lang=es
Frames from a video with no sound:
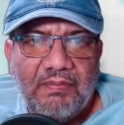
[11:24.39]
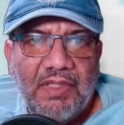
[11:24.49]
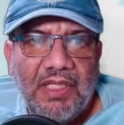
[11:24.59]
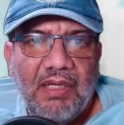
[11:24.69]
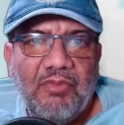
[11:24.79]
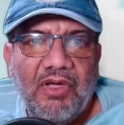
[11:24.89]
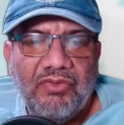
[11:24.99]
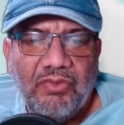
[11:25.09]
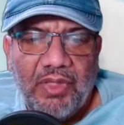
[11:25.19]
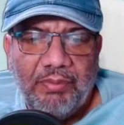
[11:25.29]
iremos a
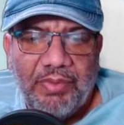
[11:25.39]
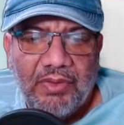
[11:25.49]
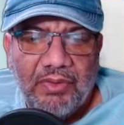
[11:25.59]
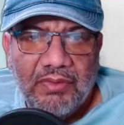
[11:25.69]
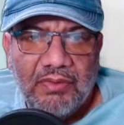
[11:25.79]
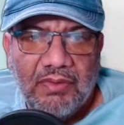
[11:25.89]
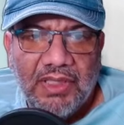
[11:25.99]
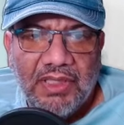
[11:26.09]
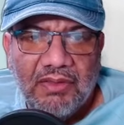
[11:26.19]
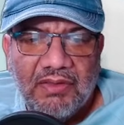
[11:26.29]
subir, pero
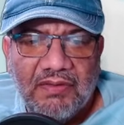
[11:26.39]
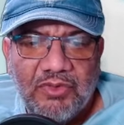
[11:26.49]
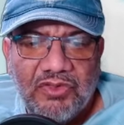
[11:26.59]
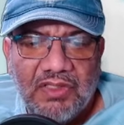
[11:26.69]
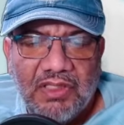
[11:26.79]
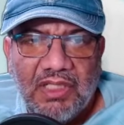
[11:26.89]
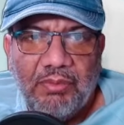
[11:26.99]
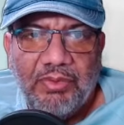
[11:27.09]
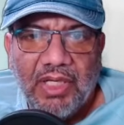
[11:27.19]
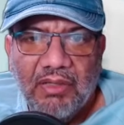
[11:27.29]
ahorita no hace mucho sentido
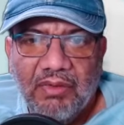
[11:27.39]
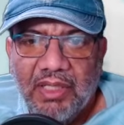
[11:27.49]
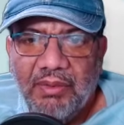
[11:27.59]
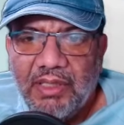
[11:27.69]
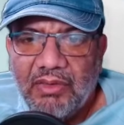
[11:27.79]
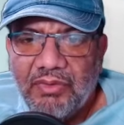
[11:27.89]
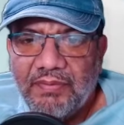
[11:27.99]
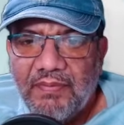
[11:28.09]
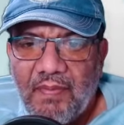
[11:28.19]
porque no hay evento.